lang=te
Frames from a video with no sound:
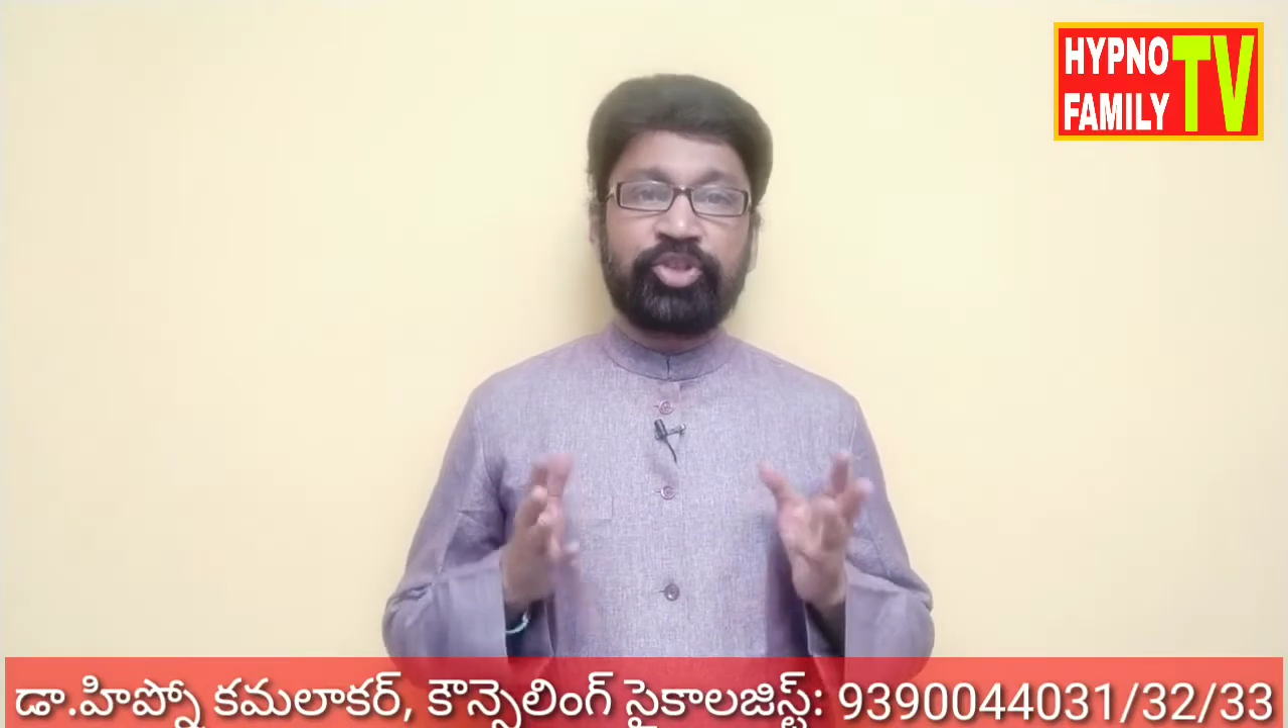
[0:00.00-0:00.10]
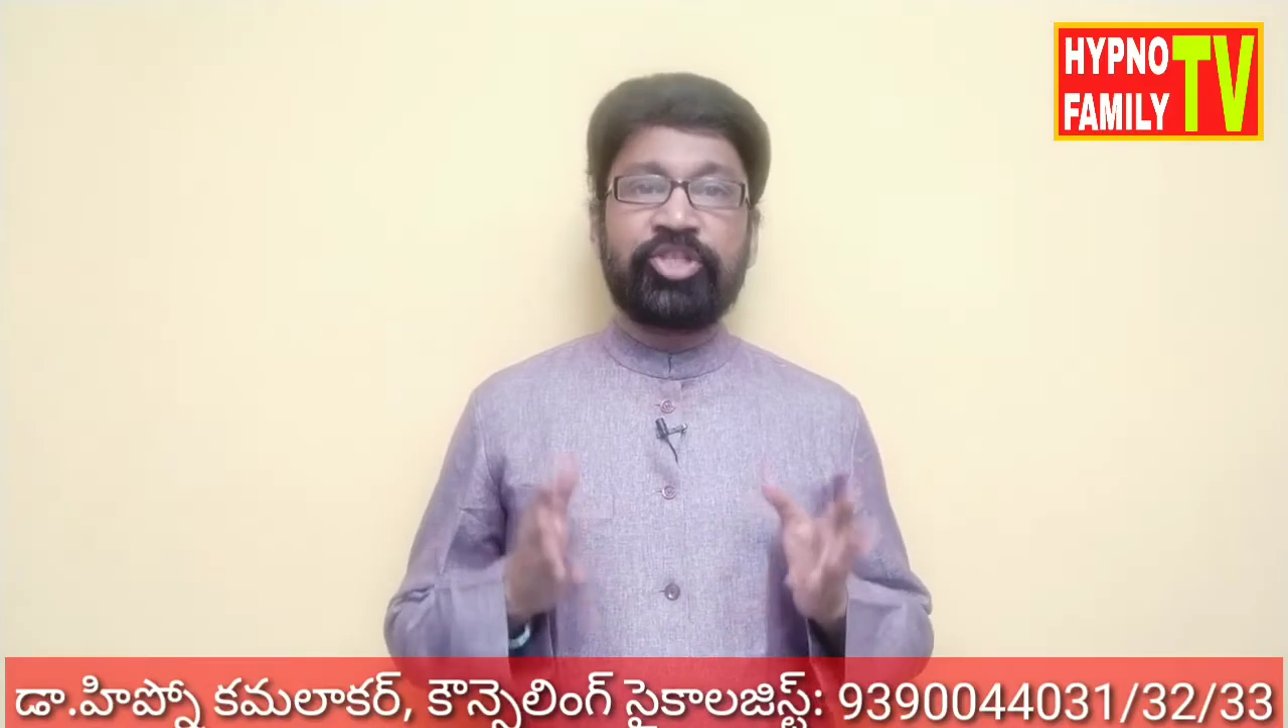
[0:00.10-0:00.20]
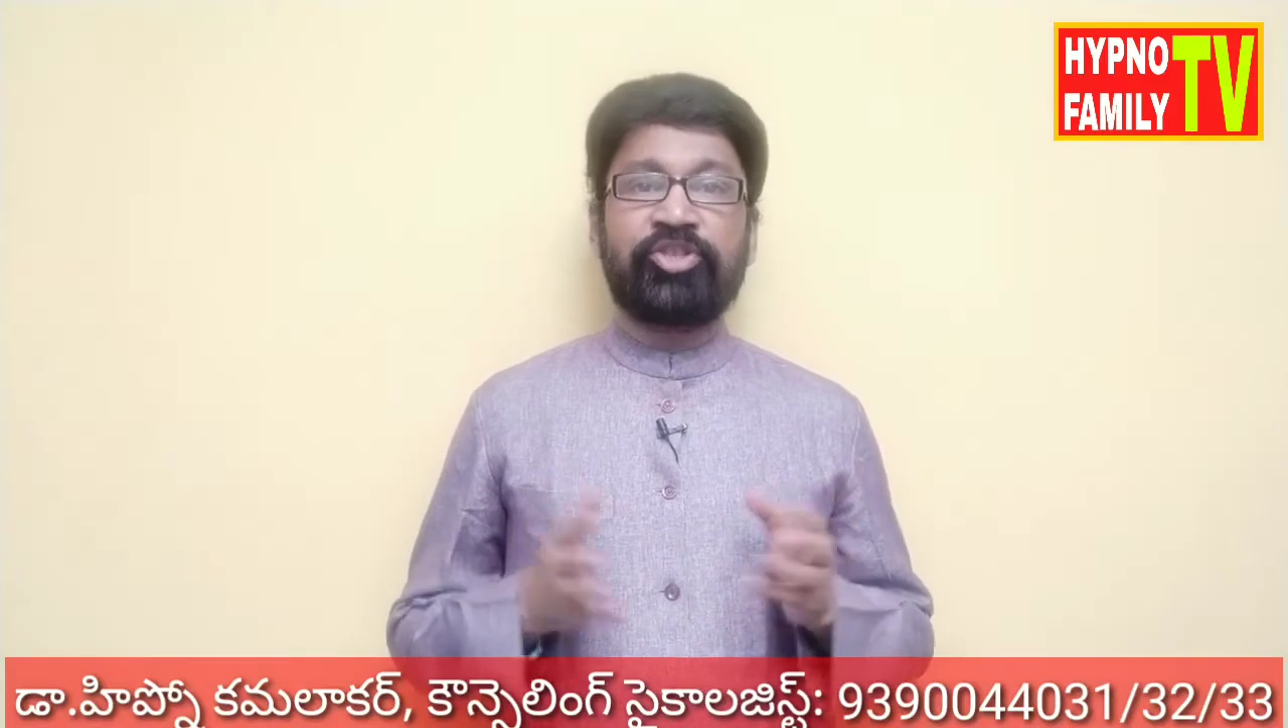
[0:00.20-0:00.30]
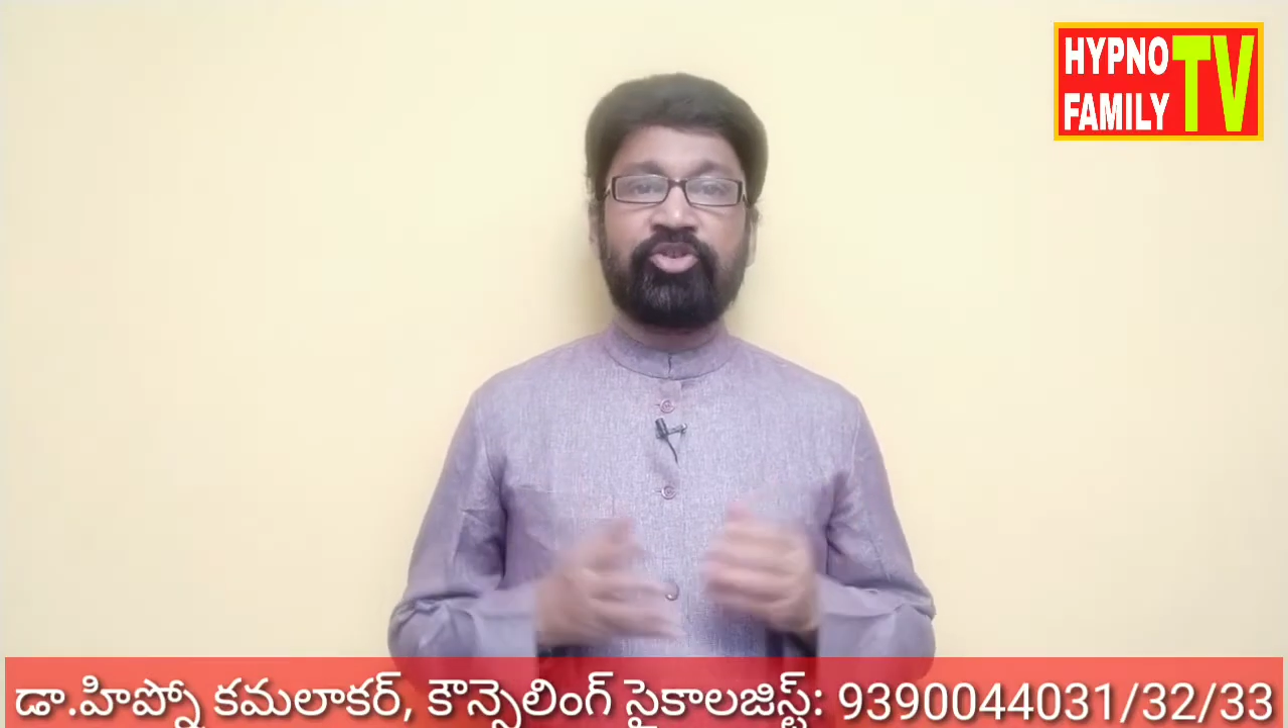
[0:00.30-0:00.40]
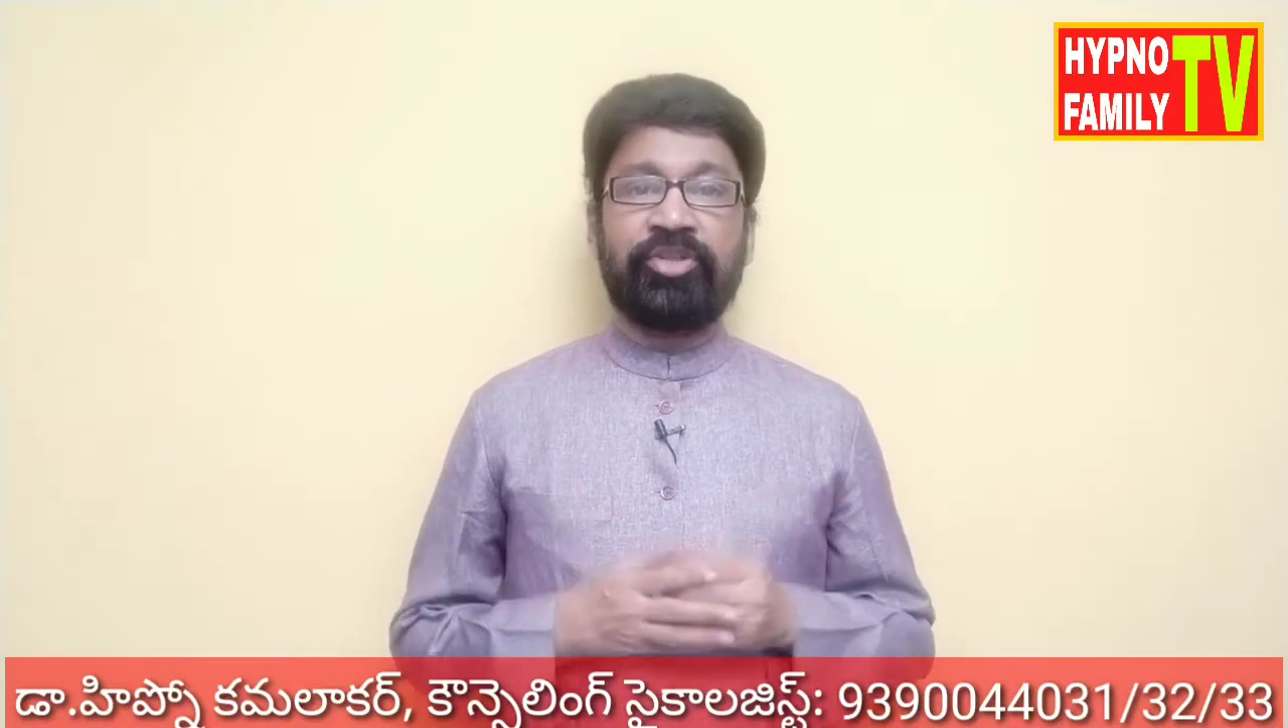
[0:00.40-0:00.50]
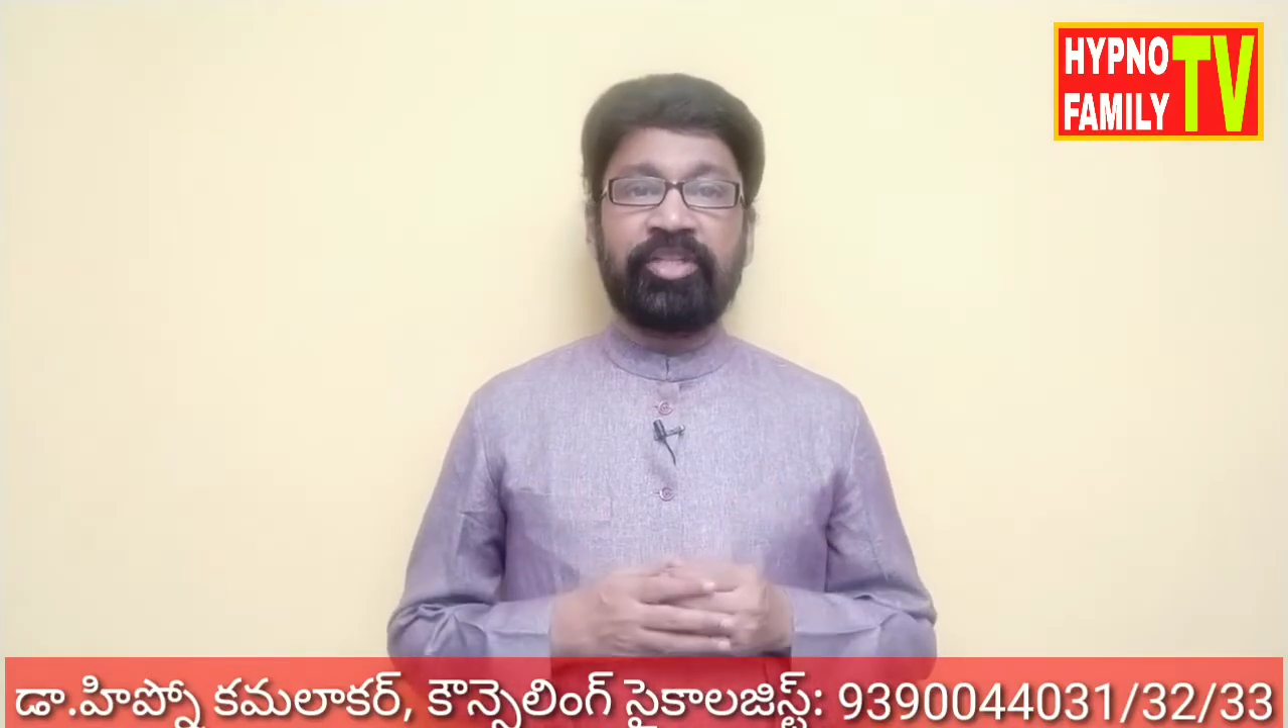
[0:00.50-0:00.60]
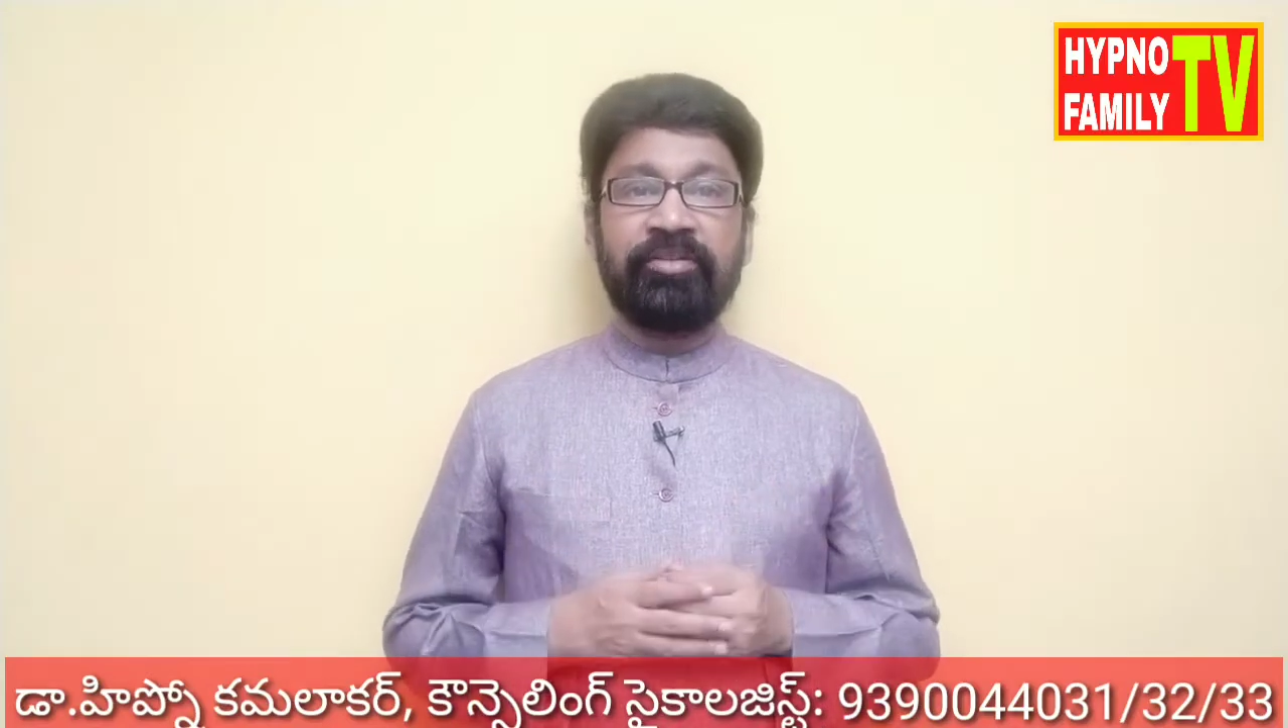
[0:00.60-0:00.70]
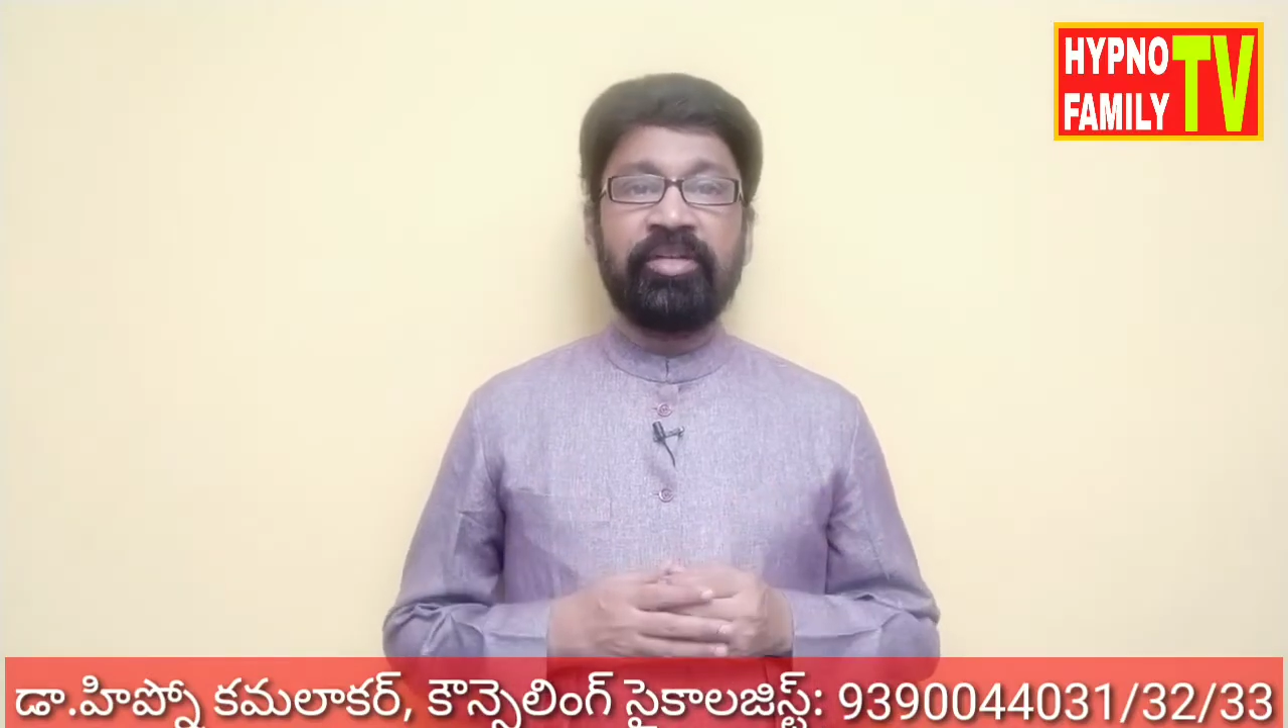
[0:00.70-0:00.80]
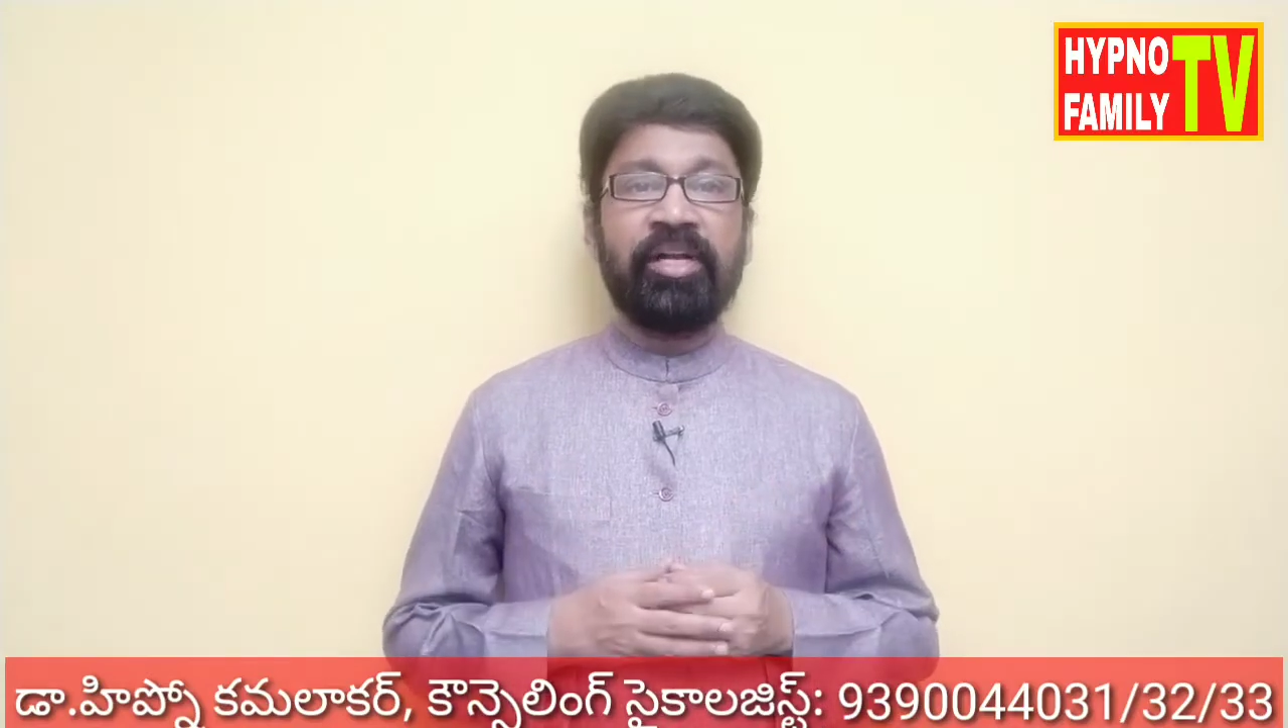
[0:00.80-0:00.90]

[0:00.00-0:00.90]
సృష్టిస్తోంది